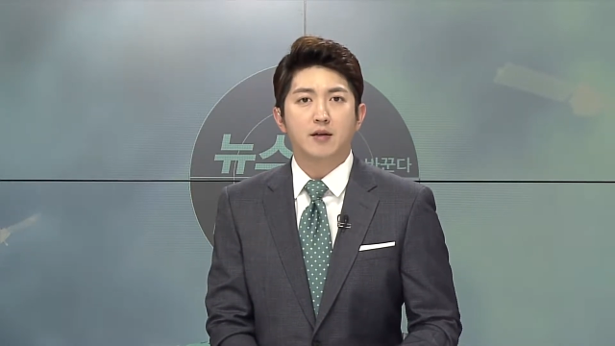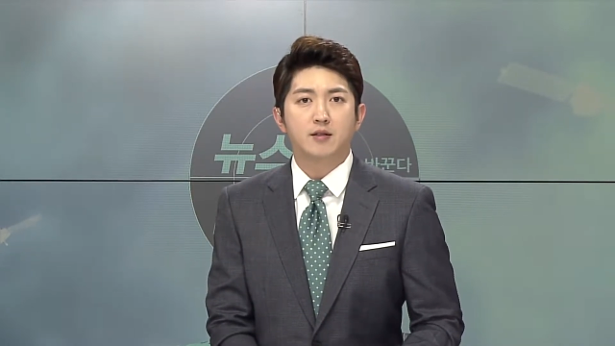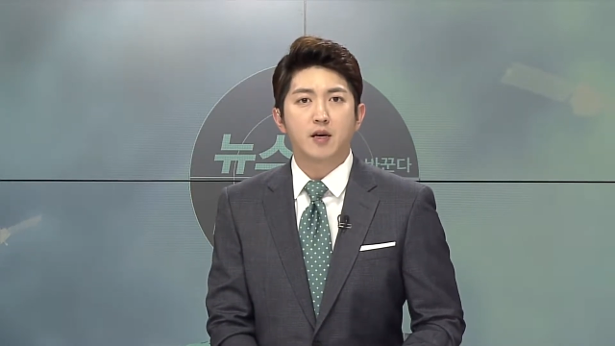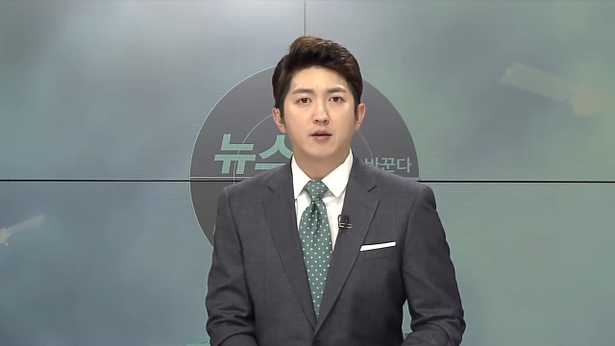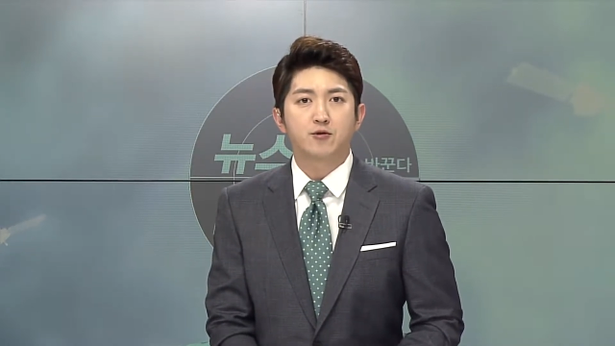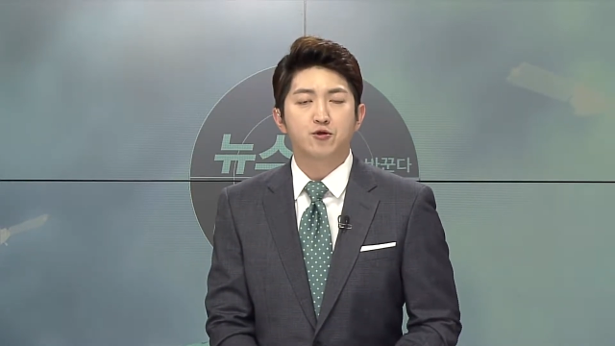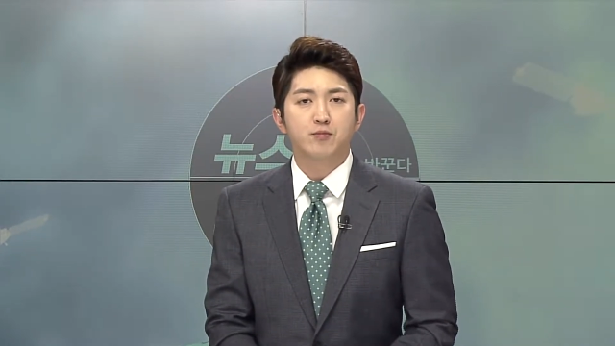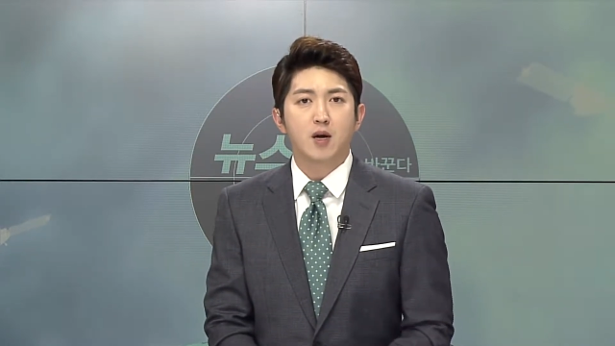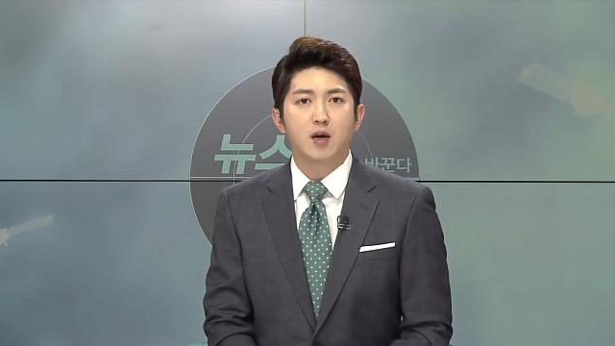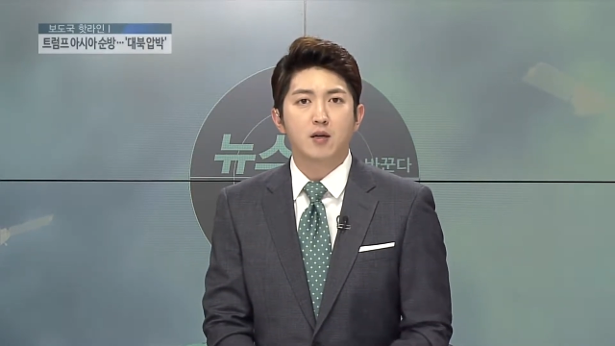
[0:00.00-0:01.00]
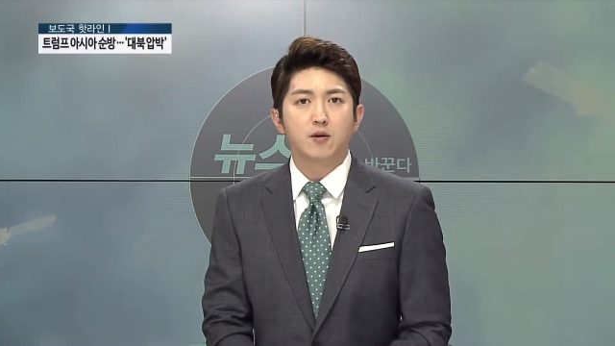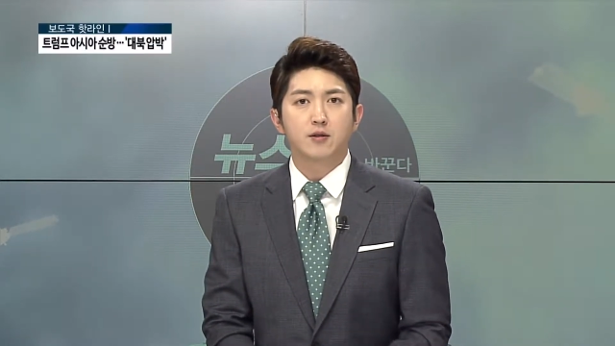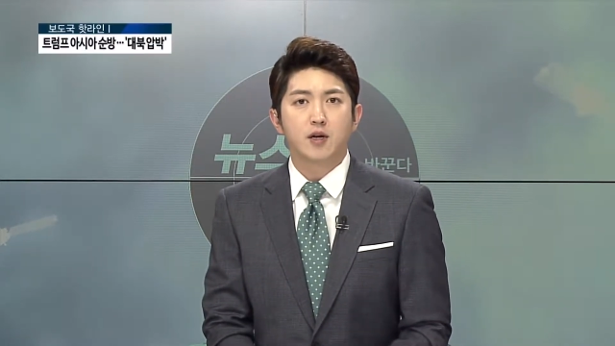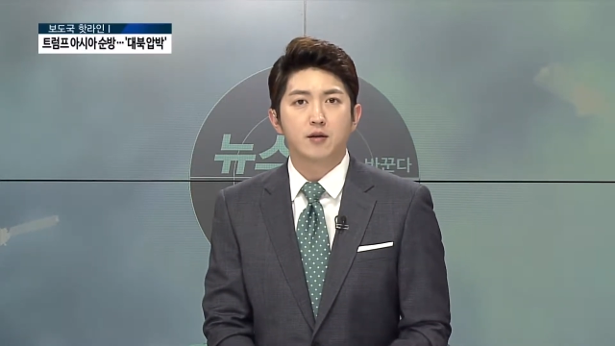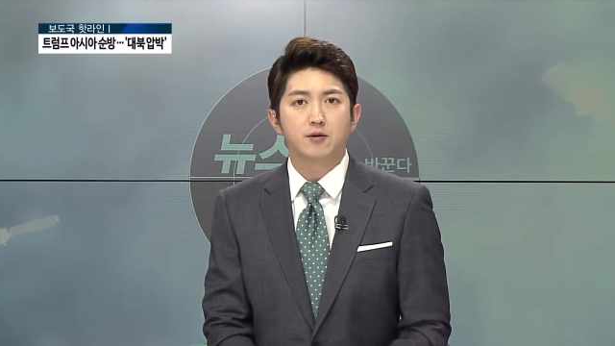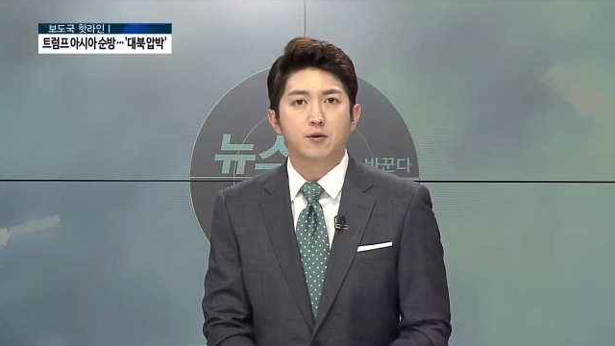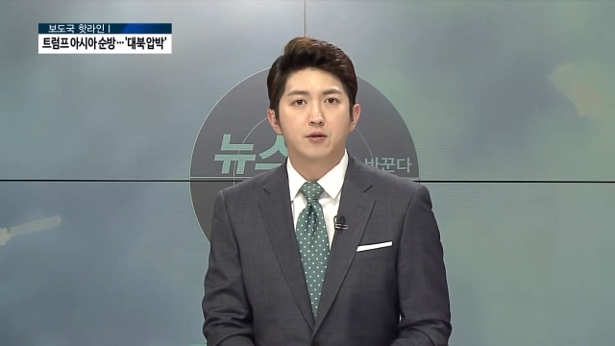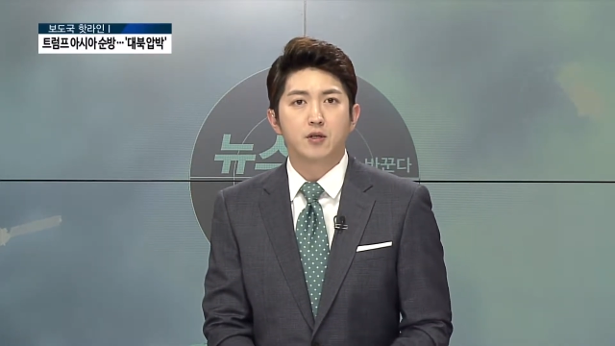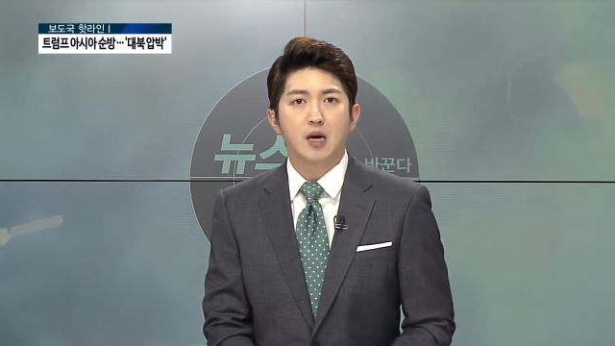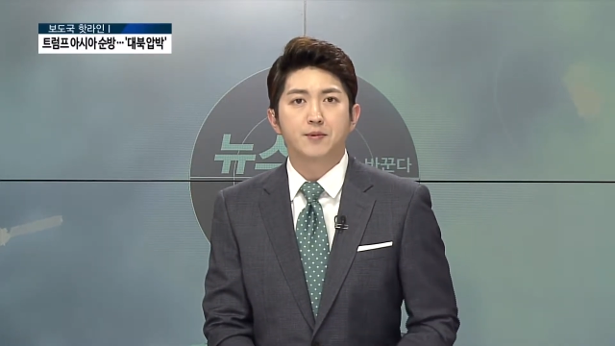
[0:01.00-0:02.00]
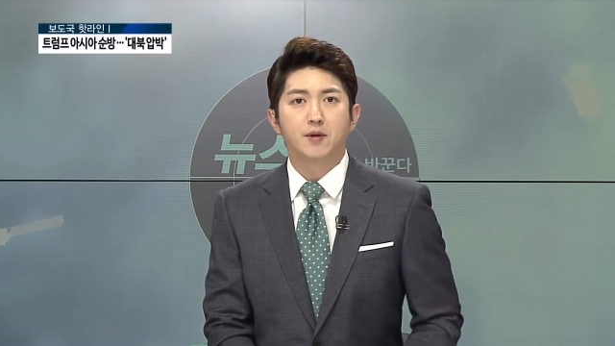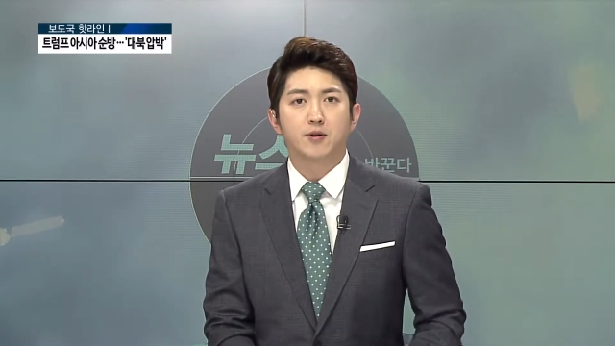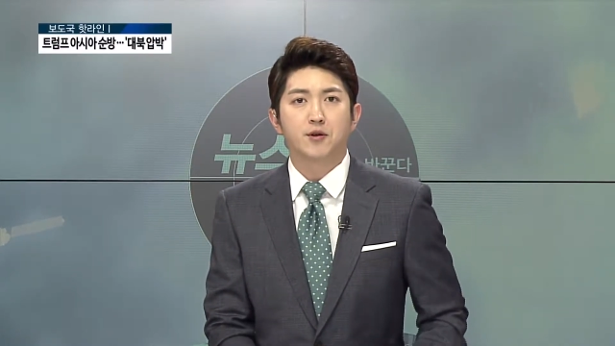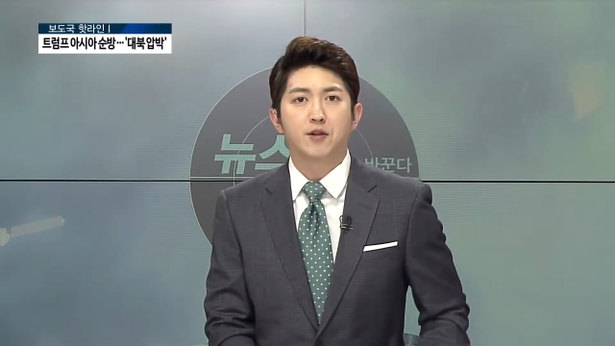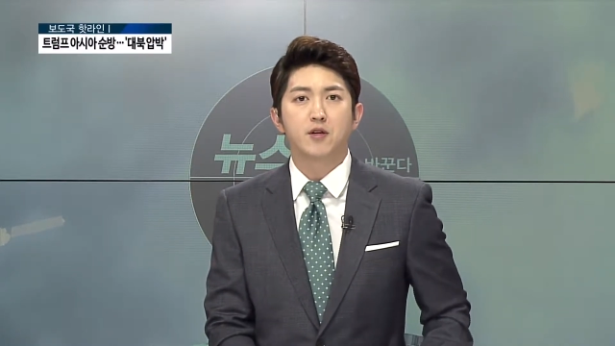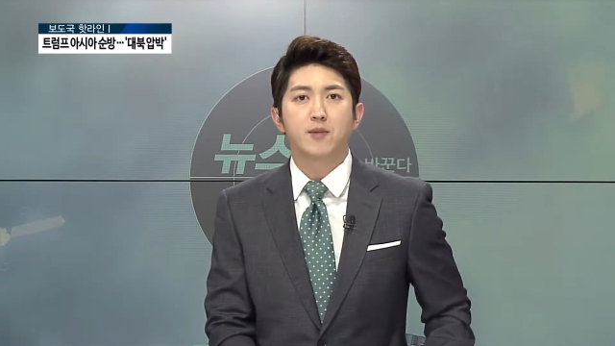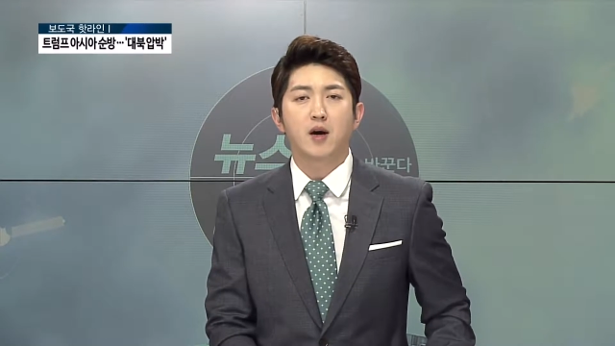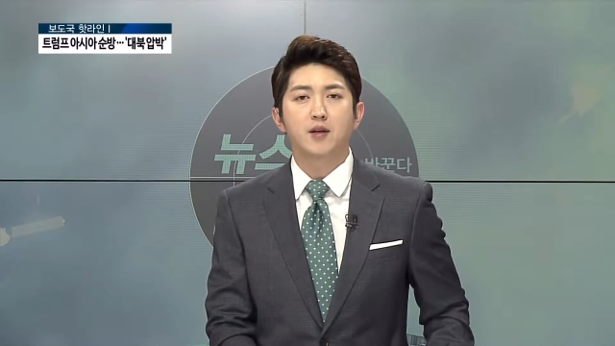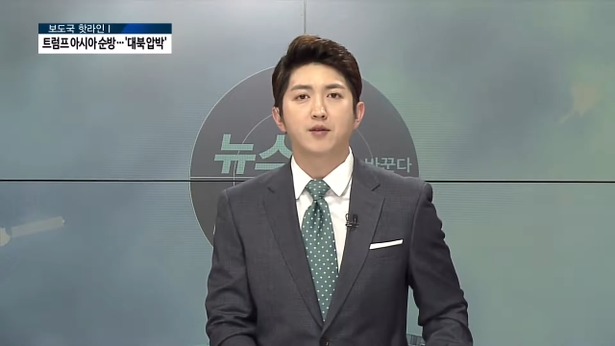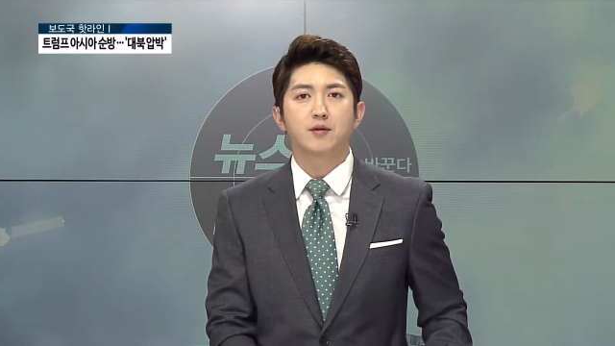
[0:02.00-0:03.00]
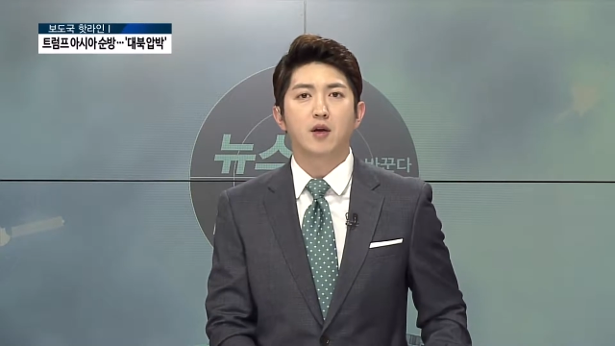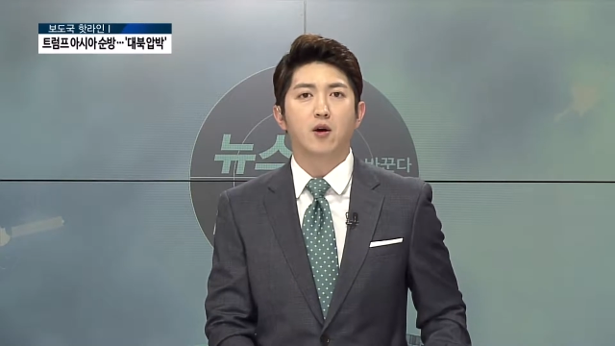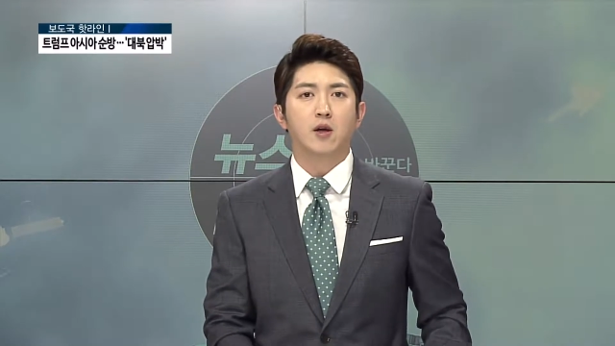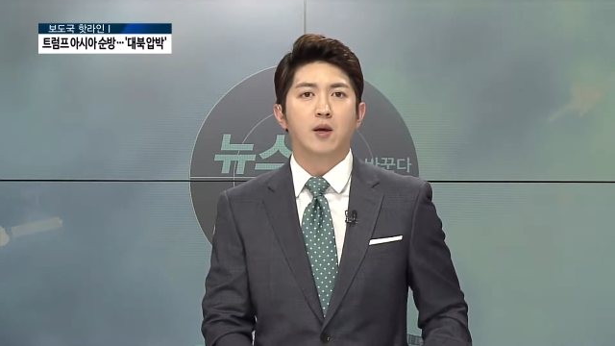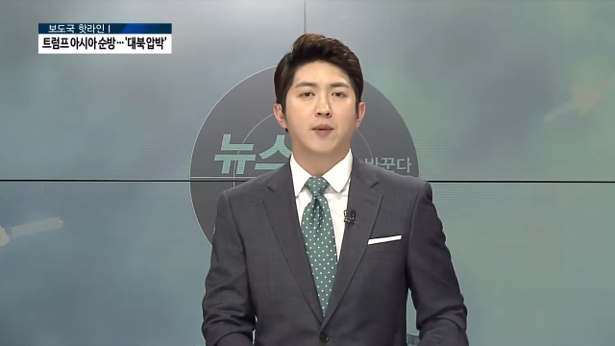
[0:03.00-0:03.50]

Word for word: 아시아를 순방할 것이라는 소식 앞서 전해드린 바가 있는데요.